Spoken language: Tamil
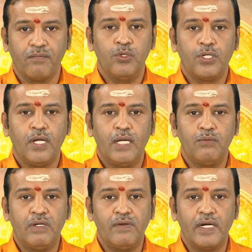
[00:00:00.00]
உற்றார்
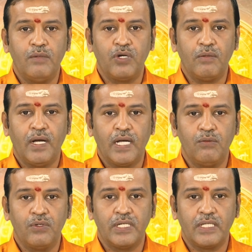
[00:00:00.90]
உணவர்கள் மூலமாக
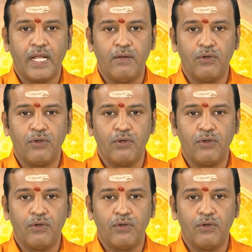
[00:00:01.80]
உங்களுக்கு